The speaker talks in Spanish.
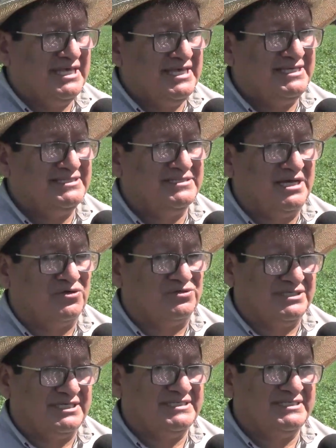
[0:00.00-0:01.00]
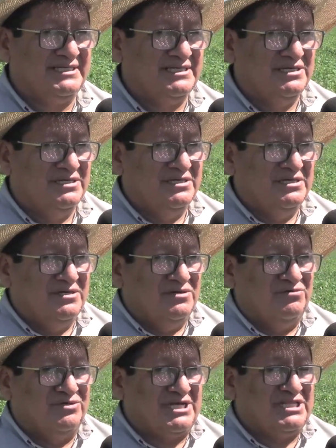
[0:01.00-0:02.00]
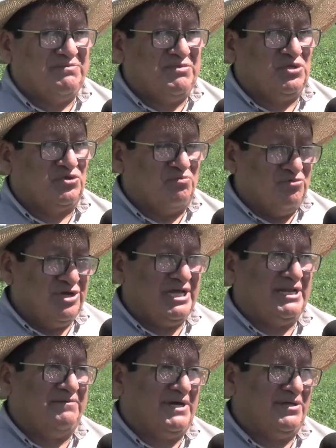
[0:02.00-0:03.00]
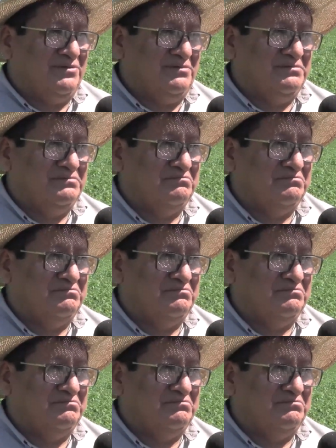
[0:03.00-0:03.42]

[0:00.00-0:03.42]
días a cosecha, un rendimiento muy elevado,